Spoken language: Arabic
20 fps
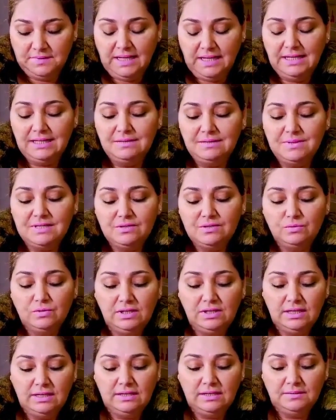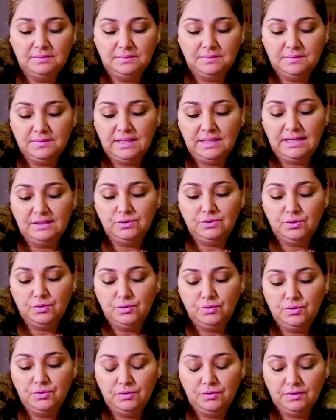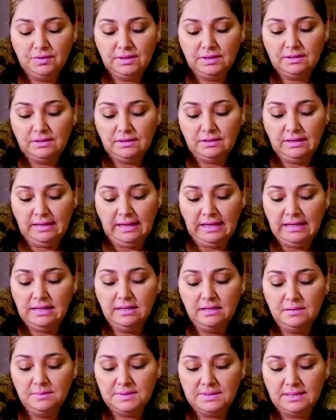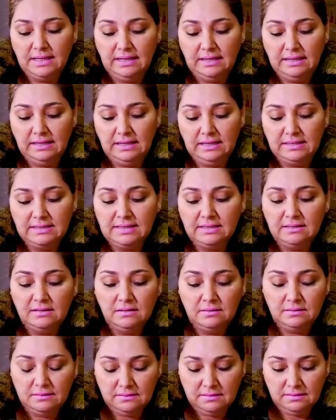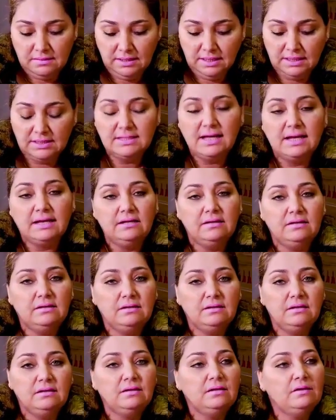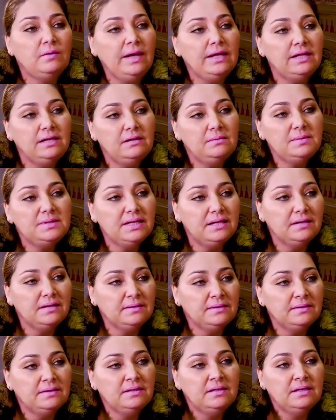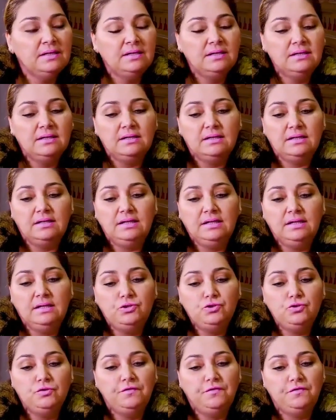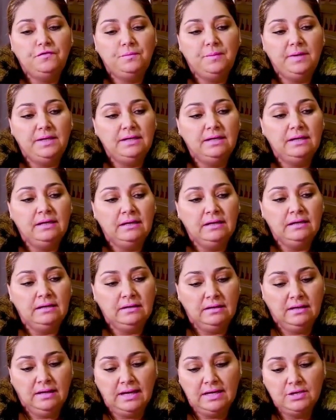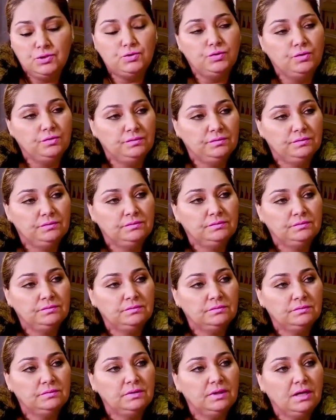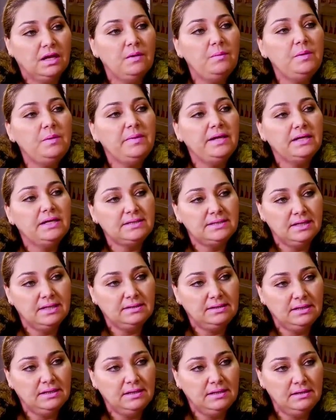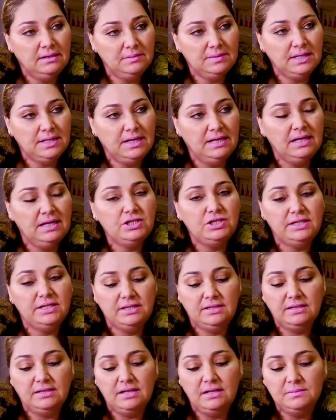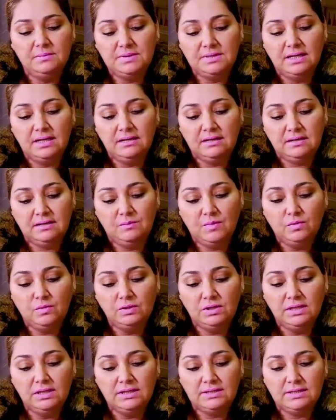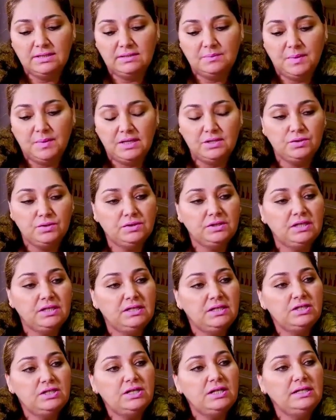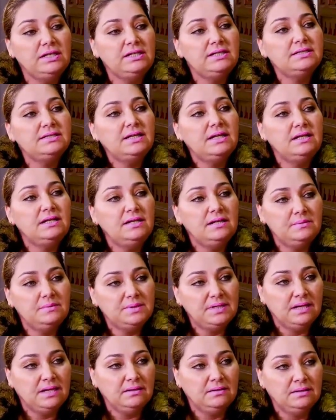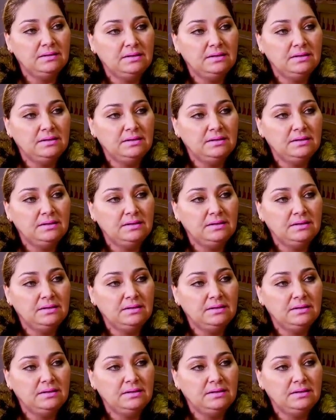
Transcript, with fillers: انا ديما تنقول لا توني اي لبسه اي انسان يختار واحد اللبسه يشوف بعدا راسو قبل ما يختار داك اللبسه علاش لان اللبسه كما قلت لك تتبريزونتي ديجا الانسان اللي لابسها